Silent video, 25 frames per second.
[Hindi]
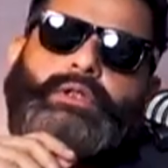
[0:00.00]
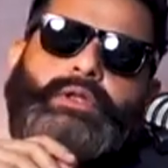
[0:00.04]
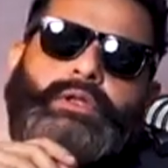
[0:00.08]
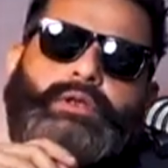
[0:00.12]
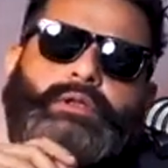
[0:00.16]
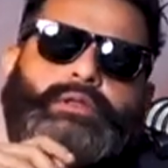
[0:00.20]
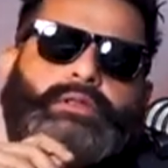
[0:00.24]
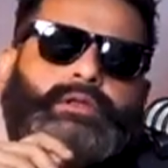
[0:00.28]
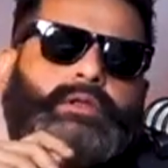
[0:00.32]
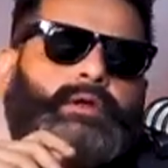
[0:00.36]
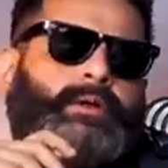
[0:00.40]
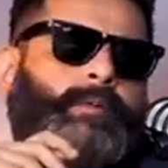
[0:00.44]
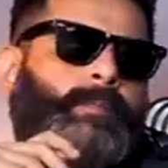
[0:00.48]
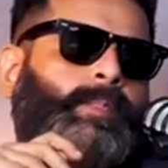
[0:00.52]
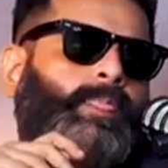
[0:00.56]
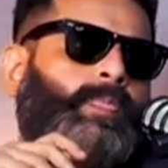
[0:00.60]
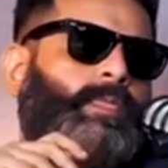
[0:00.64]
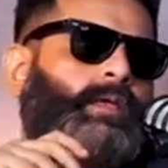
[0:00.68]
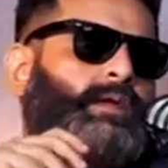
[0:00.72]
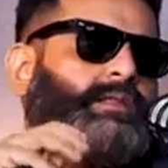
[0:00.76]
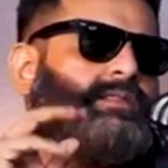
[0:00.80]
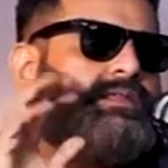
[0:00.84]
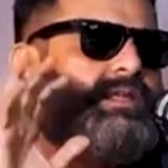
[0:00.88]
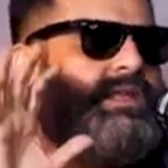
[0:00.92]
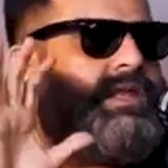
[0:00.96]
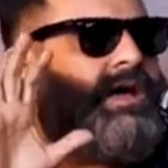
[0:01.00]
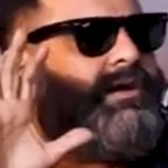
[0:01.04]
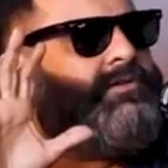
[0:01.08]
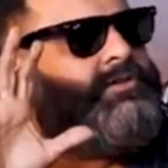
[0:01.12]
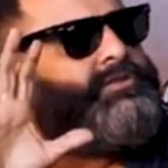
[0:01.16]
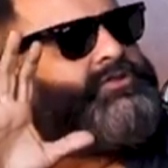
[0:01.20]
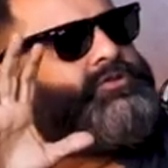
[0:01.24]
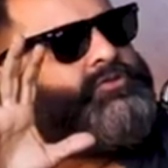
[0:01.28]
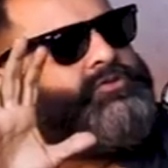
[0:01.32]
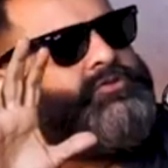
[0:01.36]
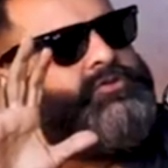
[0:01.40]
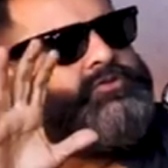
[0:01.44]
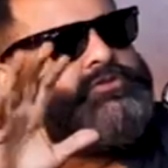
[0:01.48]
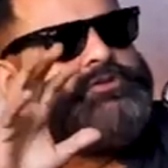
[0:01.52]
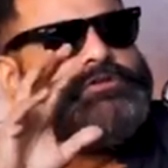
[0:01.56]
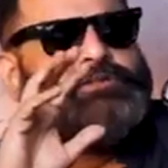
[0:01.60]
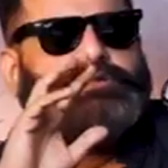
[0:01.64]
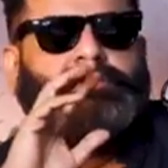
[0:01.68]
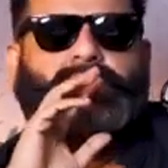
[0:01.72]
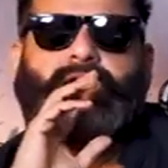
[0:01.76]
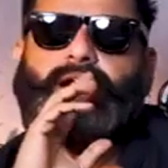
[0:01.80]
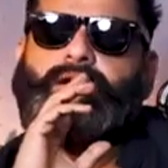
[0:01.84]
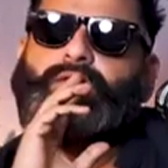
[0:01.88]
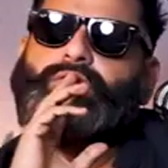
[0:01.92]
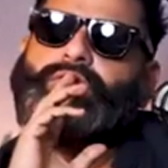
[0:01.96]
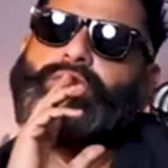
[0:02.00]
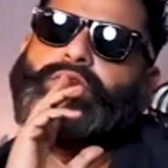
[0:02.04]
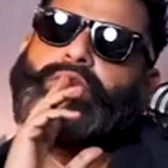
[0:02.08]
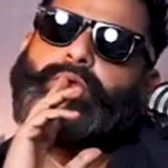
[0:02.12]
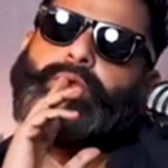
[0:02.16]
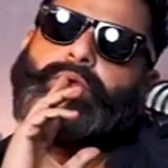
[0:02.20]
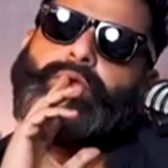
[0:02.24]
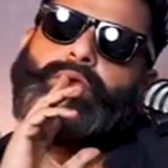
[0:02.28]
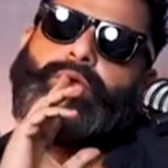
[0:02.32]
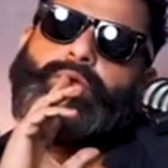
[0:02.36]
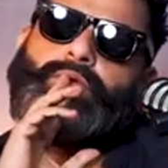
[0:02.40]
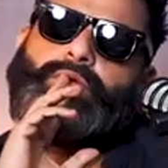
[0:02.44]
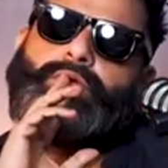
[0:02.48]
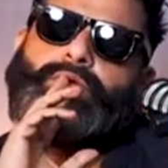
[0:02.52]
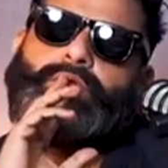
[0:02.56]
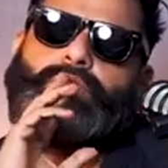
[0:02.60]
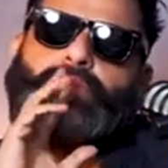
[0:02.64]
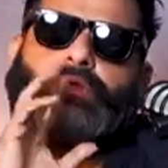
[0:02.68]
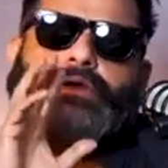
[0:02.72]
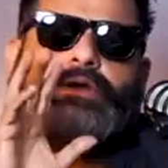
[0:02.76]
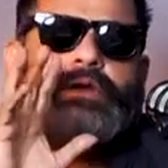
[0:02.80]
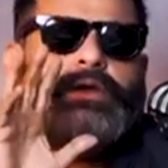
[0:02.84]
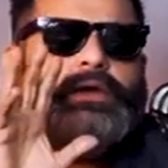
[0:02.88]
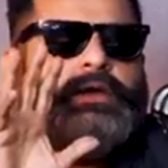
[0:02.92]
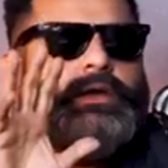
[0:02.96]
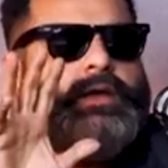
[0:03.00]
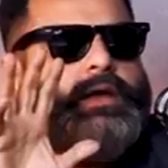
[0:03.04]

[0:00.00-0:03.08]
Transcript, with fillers: नहीं करता तिलावत सुन तो चुटराहट होती है बिल्कुल होती है